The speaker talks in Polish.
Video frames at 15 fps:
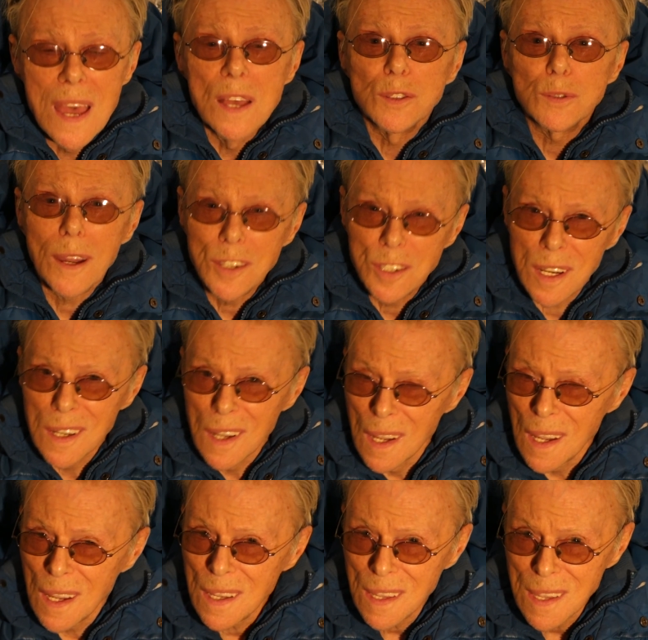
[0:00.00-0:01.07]
Słuchajcie,
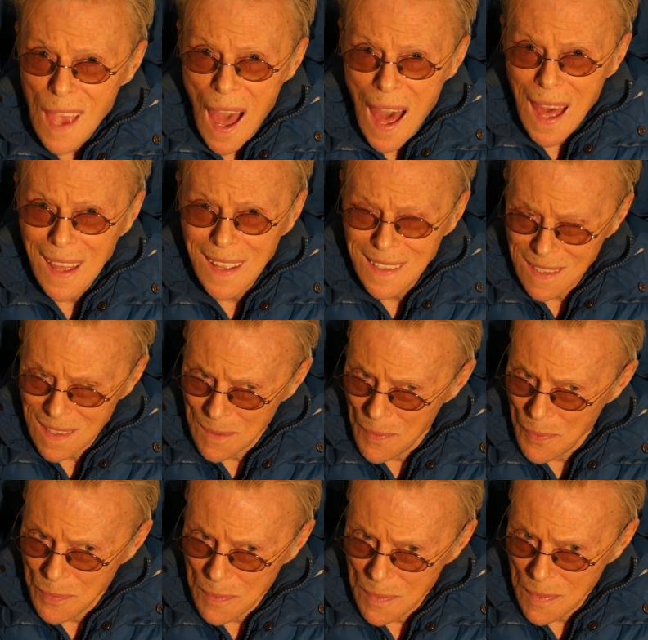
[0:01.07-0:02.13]
ja
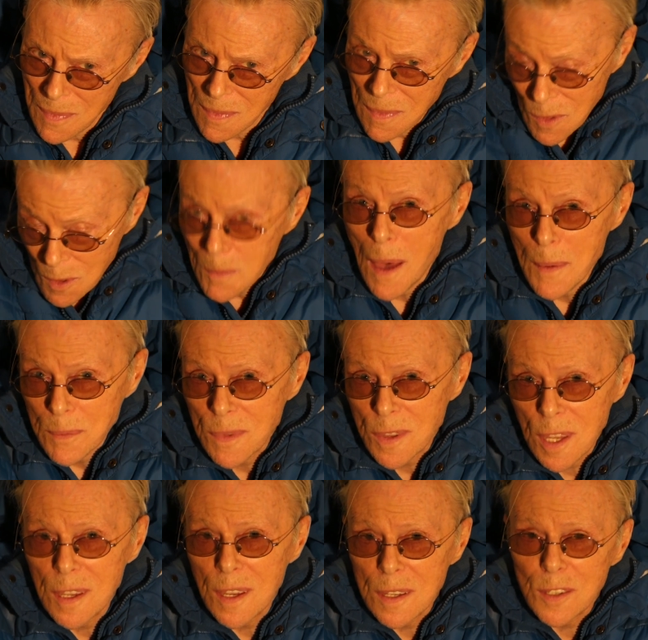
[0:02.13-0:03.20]
no mam
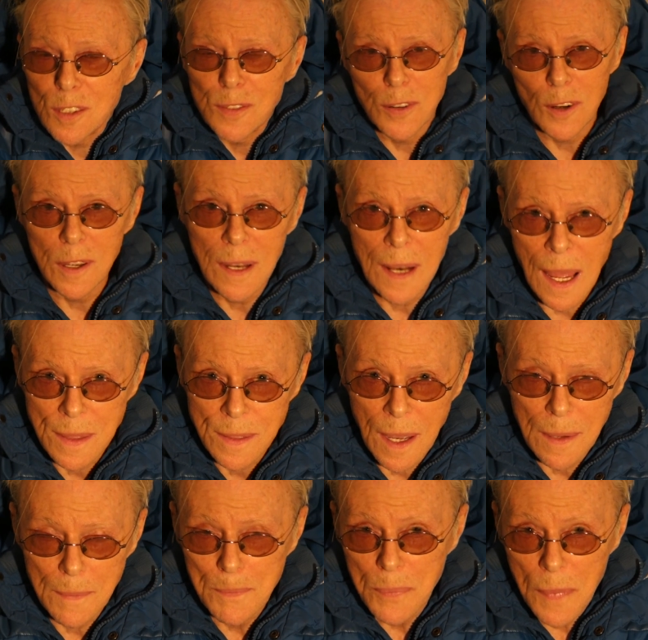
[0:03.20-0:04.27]
te swoje
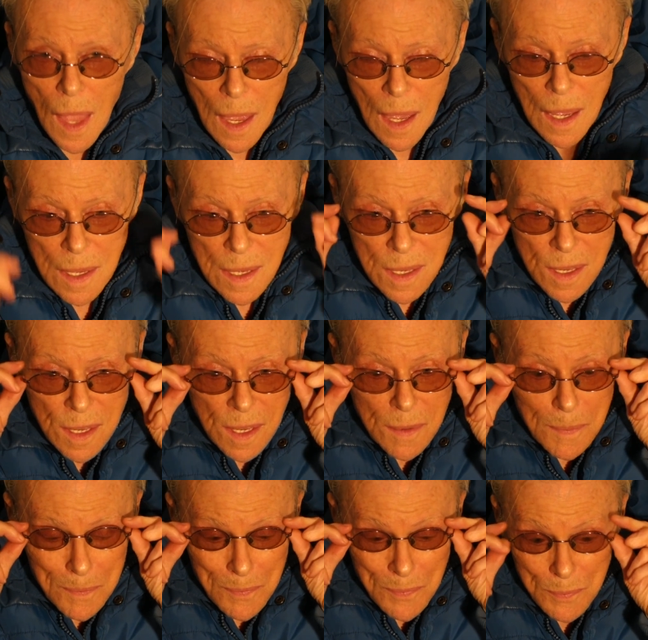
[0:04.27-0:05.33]
lata i
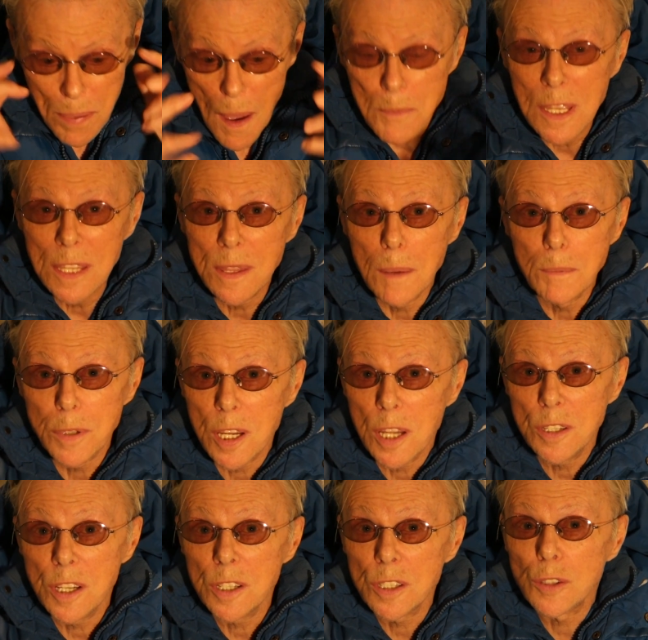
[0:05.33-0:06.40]
pamiętam
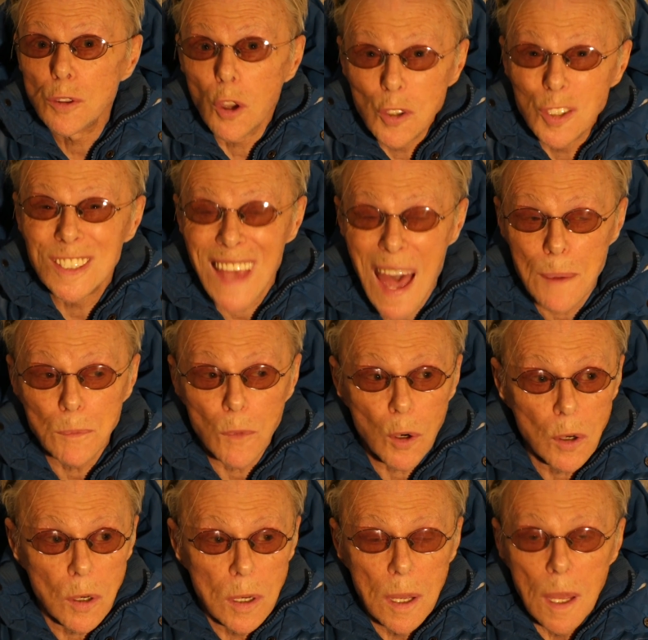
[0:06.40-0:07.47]
przecież to samo,